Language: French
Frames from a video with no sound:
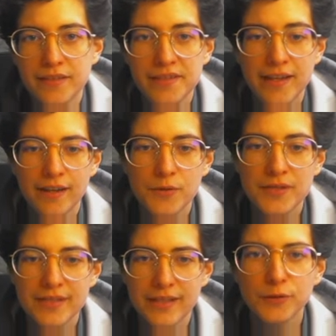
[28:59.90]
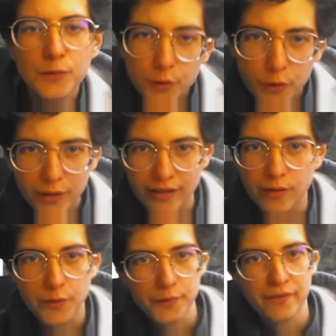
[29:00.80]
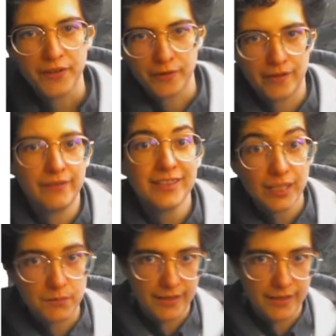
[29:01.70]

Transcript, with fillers: il y a aussi un autre truc qui est curieux avec, euh, avec cette